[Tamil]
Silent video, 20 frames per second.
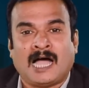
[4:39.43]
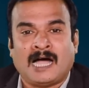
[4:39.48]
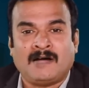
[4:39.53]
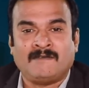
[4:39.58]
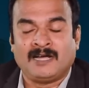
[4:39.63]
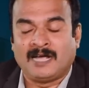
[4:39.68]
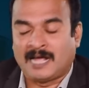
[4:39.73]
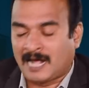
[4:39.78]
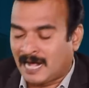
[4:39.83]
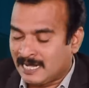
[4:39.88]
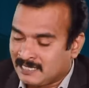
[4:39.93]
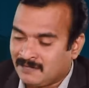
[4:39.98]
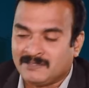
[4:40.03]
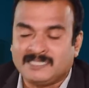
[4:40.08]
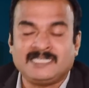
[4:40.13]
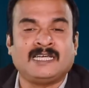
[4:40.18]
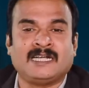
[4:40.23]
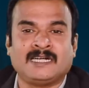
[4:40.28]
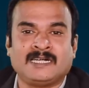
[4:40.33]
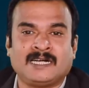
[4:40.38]
அவன் அதை
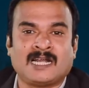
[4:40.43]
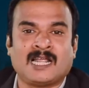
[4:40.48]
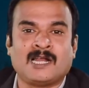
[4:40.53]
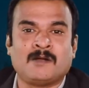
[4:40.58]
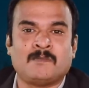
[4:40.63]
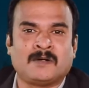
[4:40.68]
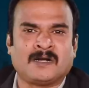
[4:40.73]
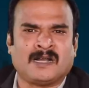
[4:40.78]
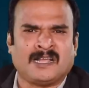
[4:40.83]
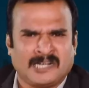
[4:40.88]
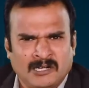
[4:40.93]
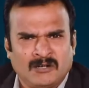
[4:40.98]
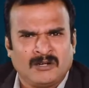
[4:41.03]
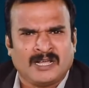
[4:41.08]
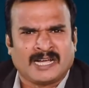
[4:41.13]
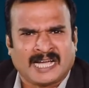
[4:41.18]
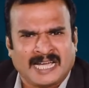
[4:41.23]
வச்சு என்னனாலும் பண்ணலாம் என்னுடைய